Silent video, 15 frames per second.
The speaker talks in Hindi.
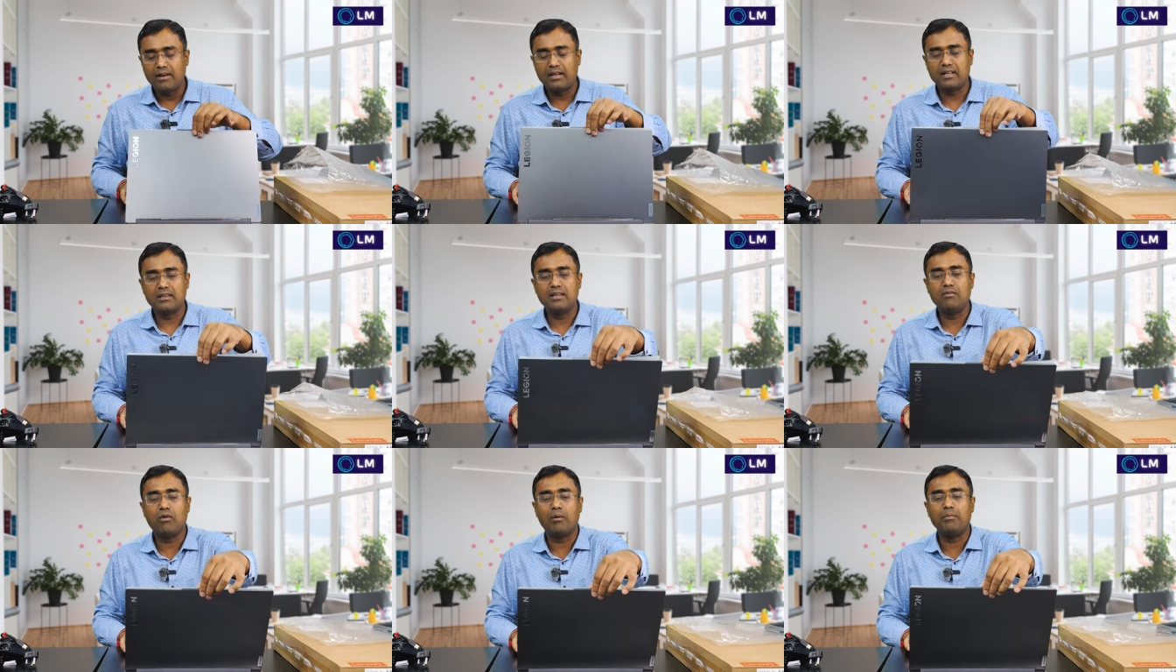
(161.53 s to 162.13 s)

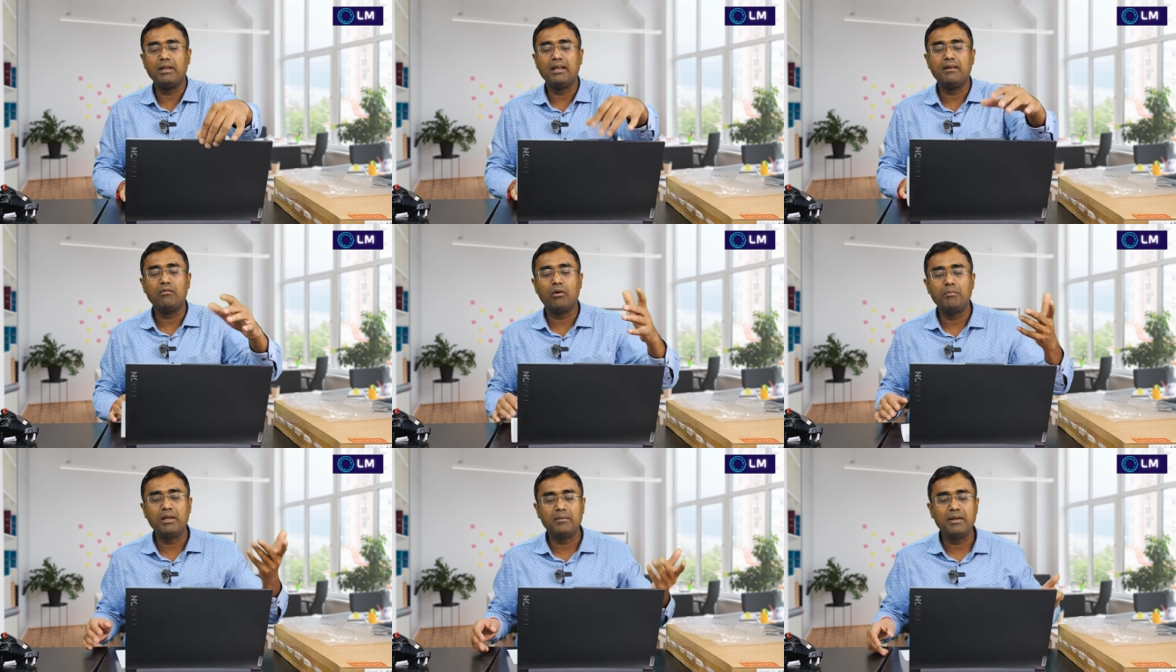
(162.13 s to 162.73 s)
कितनी वॉबलिंग है
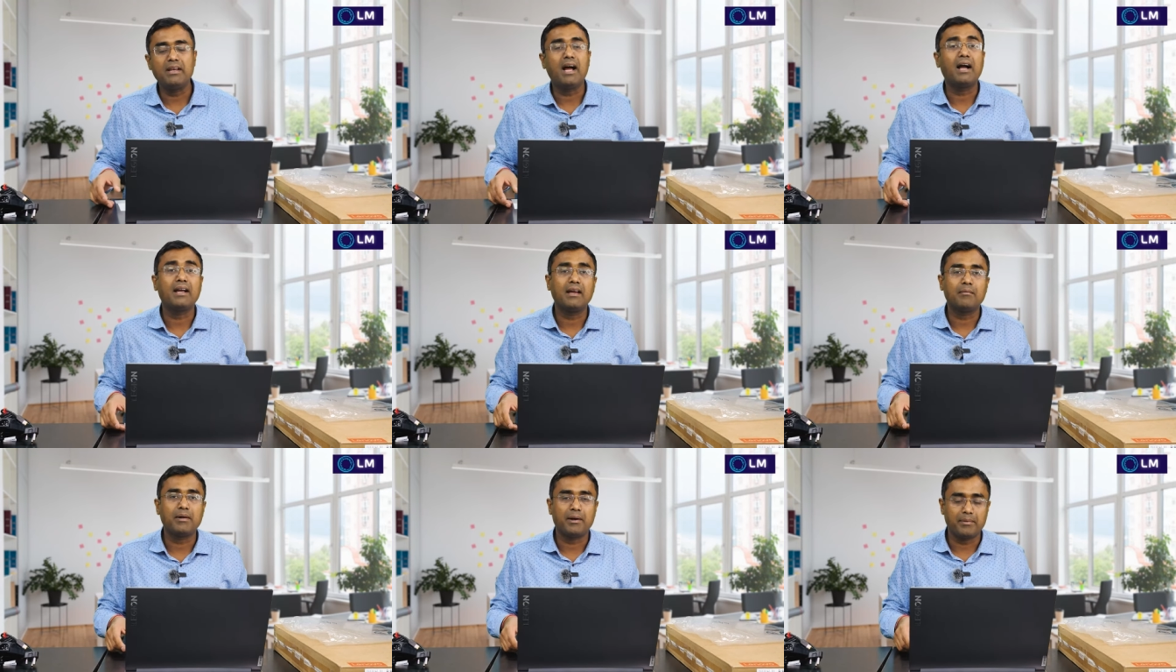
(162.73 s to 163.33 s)
वॉबलिंग भी ना
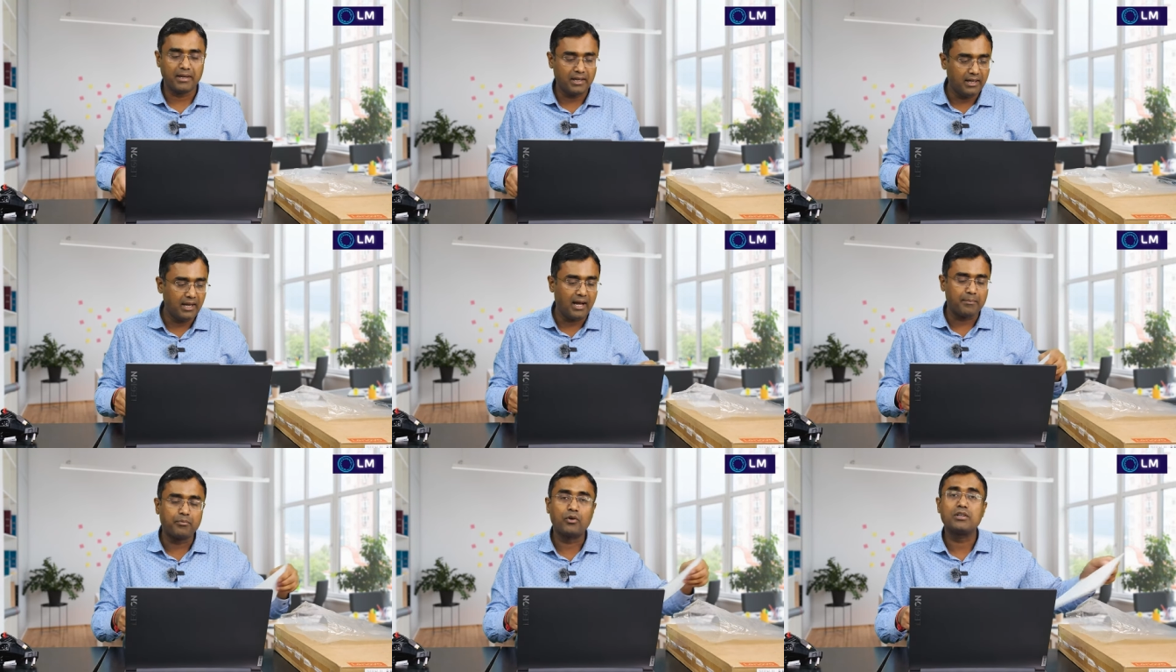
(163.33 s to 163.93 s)
के बराबर की
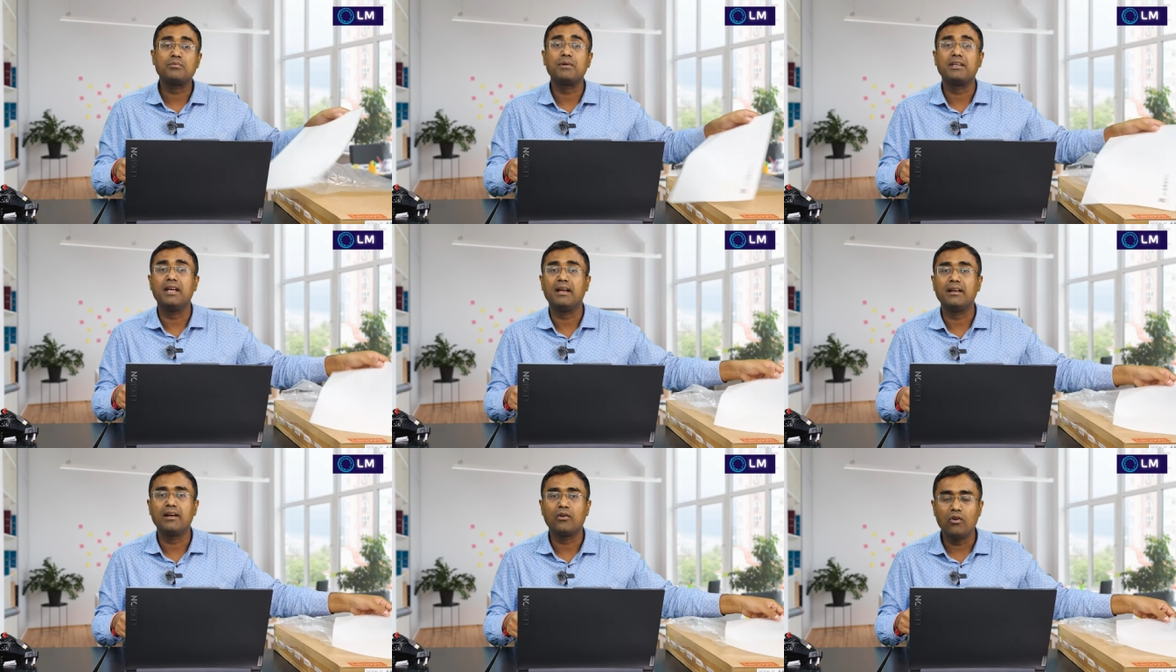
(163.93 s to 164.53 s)
आपको इसमें
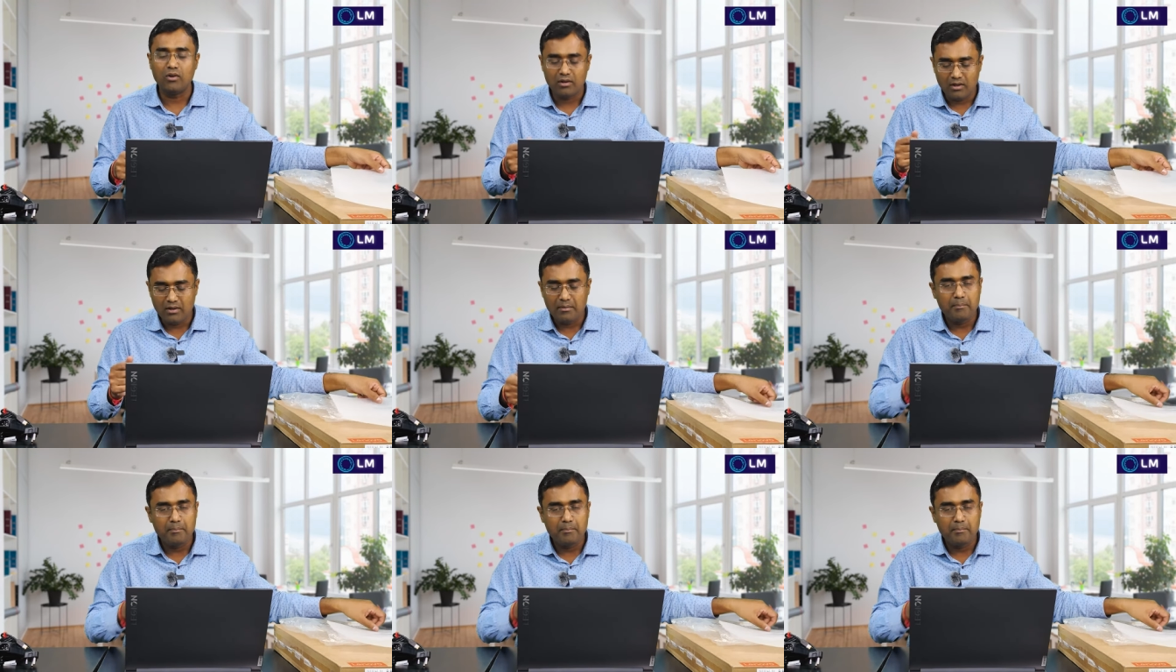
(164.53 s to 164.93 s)
देखने को